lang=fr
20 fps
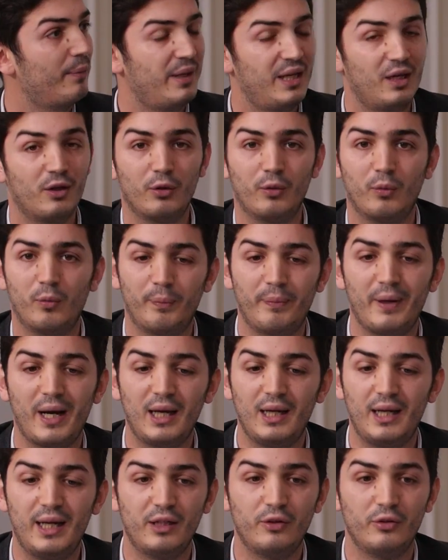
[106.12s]
Mais on
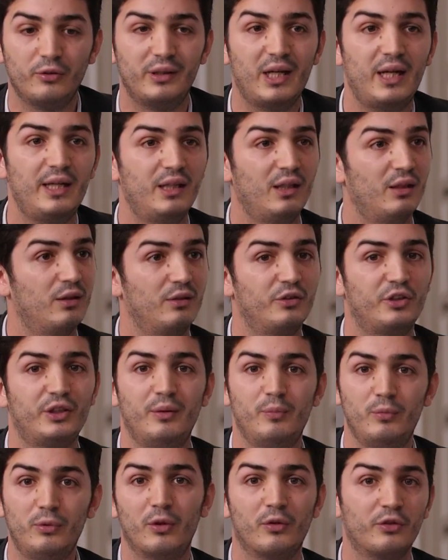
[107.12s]
parle là d'aller euh, chez
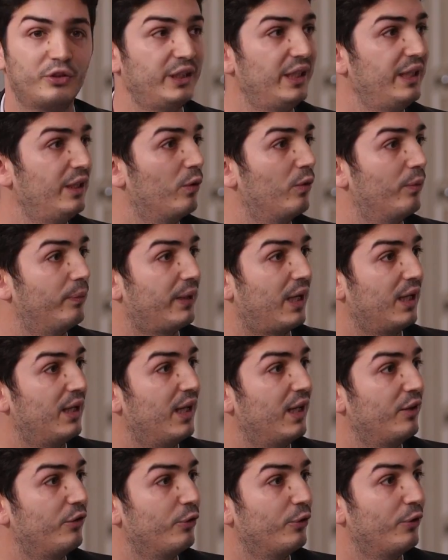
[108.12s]
le boulanger, on parle
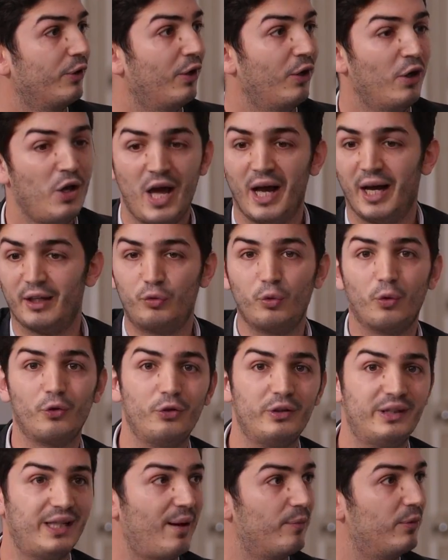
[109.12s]
là de euh, un tour de
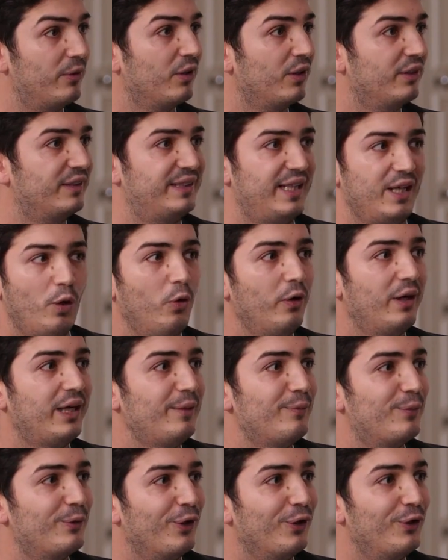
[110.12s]
table. C'était
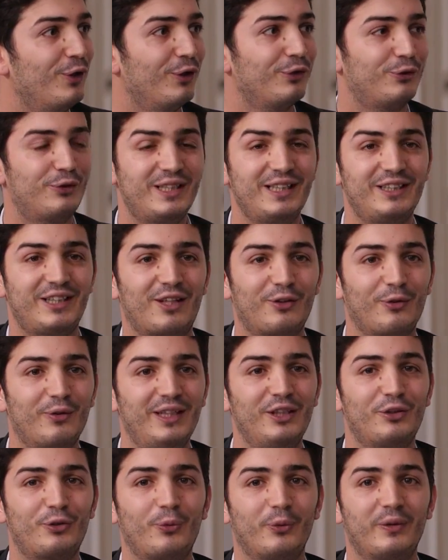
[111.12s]
horrible Tu sais,
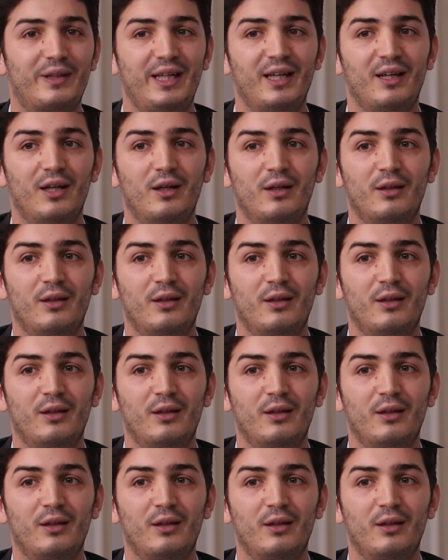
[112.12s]
j'attendais, je comptais.